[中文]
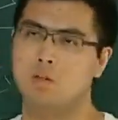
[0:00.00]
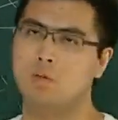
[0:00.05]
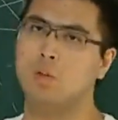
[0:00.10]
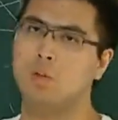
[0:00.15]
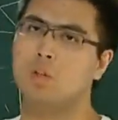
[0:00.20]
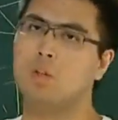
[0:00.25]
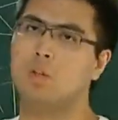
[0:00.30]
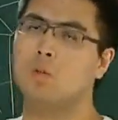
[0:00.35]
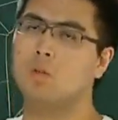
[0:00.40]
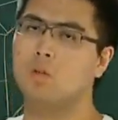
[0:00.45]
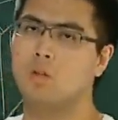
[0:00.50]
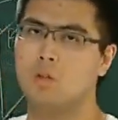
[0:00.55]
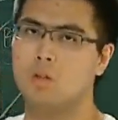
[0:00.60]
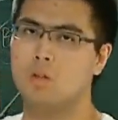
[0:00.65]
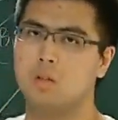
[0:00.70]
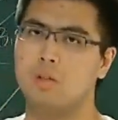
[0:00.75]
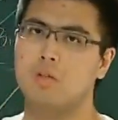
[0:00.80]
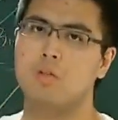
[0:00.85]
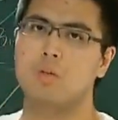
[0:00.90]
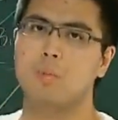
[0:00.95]
这个有可能是
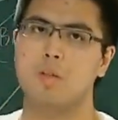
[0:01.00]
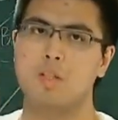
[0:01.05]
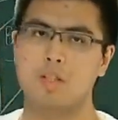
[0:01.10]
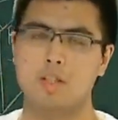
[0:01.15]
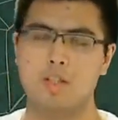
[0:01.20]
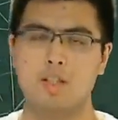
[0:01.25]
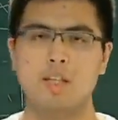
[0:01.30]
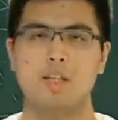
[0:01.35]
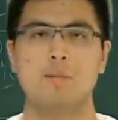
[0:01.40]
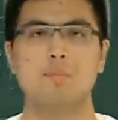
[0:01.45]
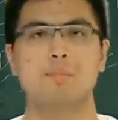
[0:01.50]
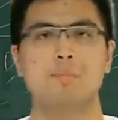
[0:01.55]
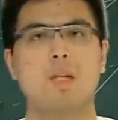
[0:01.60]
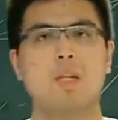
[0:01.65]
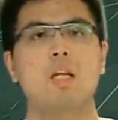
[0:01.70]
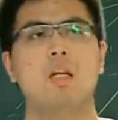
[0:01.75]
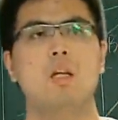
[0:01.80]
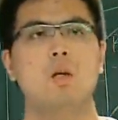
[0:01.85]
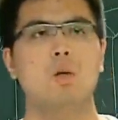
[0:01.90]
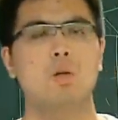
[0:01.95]
个四边形啊，
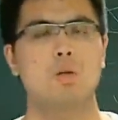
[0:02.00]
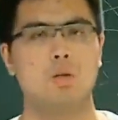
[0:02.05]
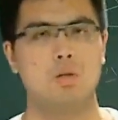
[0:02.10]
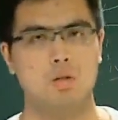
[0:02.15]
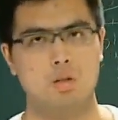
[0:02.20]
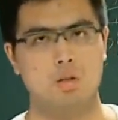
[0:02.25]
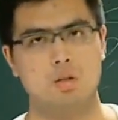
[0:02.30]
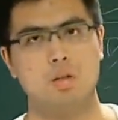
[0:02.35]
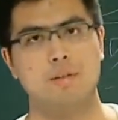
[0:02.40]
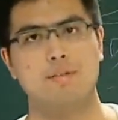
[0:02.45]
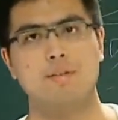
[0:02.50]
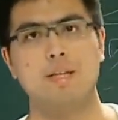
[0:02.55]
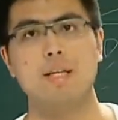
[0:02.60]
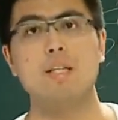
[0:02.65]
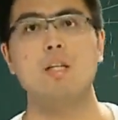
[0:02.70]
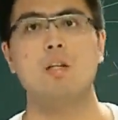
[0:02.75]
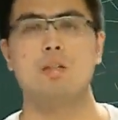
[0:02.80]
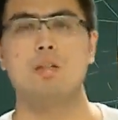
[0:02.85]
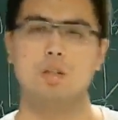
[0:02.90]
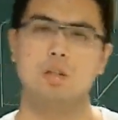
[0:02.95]
会有可能是个三
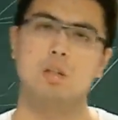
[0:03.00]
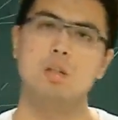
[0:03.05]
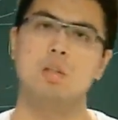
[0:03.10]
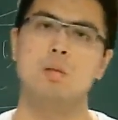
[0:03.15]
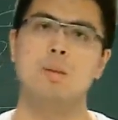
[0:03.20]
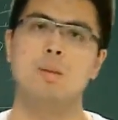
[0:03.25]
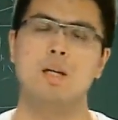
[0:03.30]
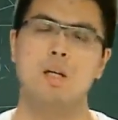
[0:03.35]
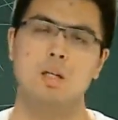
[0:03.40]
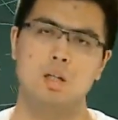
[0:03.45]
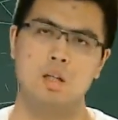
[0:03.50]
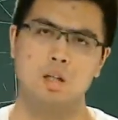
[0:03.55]
角形，对吧？